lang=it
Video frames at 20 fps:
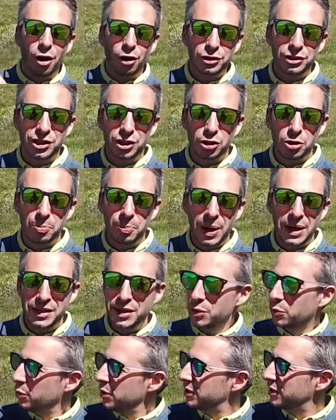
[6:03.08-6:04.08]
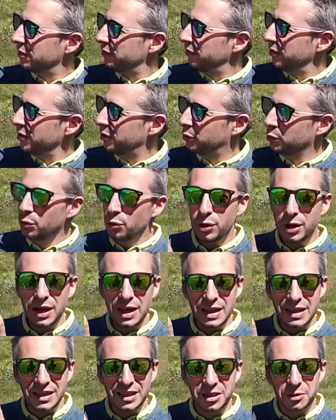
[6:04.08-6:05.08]
Oggi ci accompagni in questa avventura
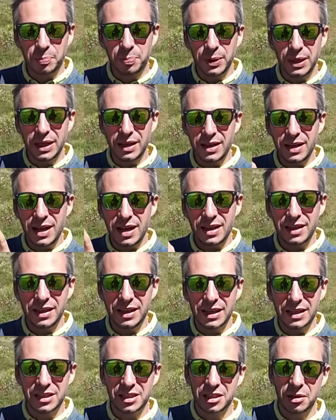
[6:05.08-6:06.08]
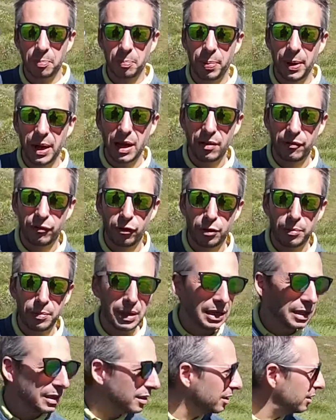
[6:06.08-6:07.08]
Xperia X
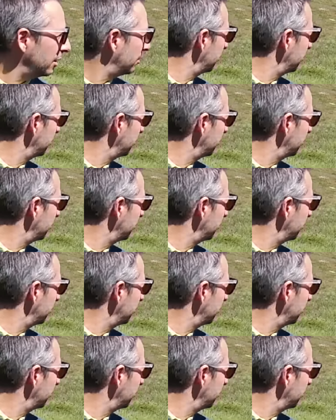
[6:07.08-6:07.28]
Performance